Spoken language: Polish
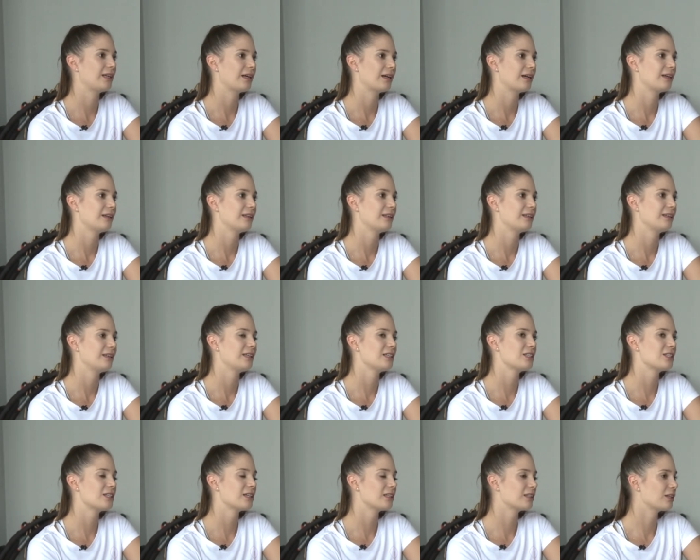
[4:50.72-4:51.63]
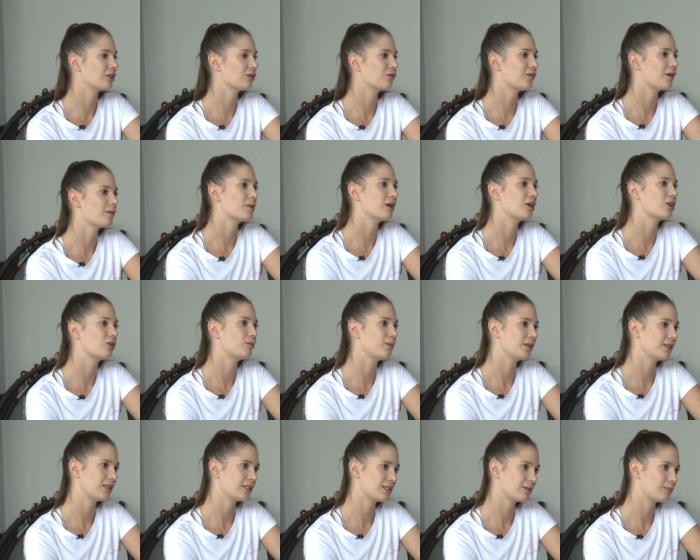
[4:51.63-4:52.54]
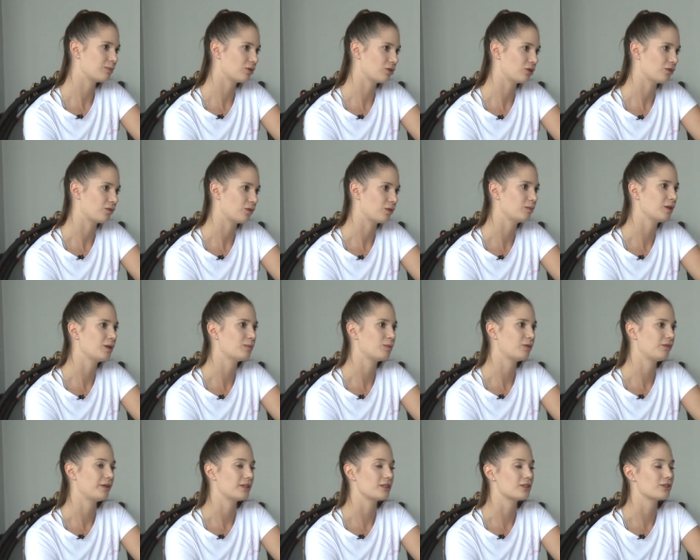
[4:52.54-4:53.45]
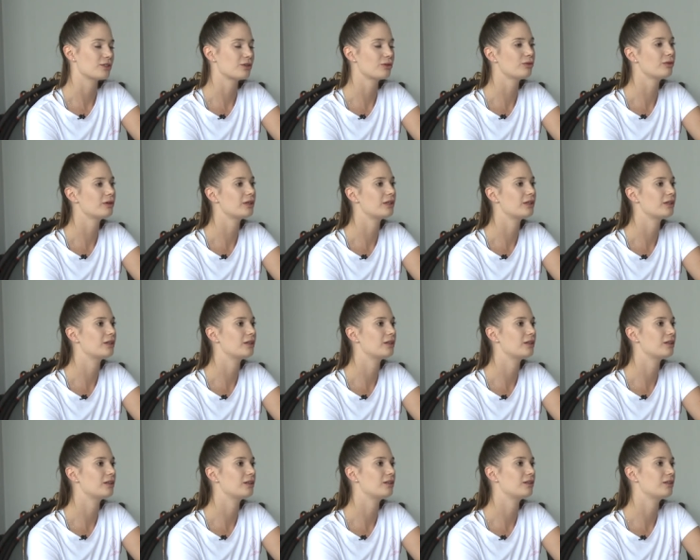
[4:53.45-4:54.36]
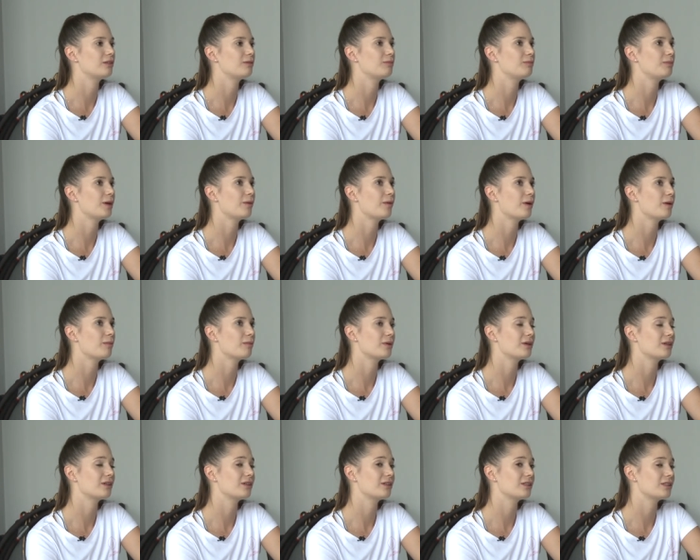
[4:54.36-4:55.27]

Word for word: Tak, e, jeszcze jak trenowałam akrobatykę sportową, nie powietrzną, e, miałam